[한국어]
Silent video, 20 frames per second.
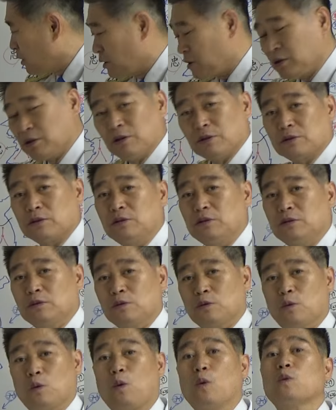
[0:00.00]
이것은
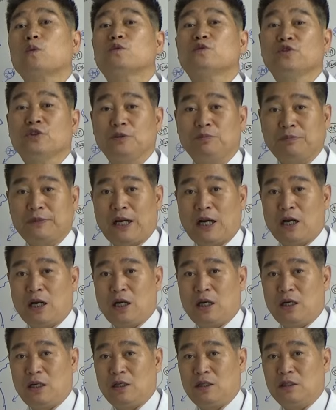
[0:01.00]
궁군입니다
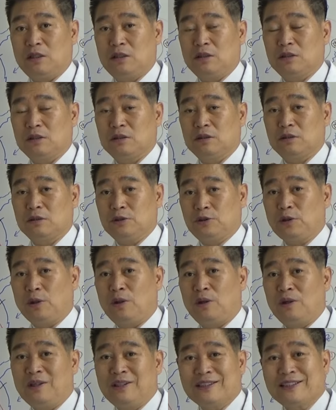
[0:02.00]

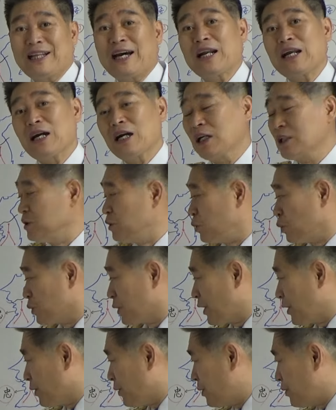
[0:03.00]
그쵸? 날아가는
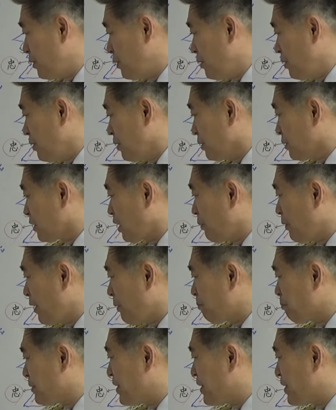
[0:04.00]
용이에요. 그 다음에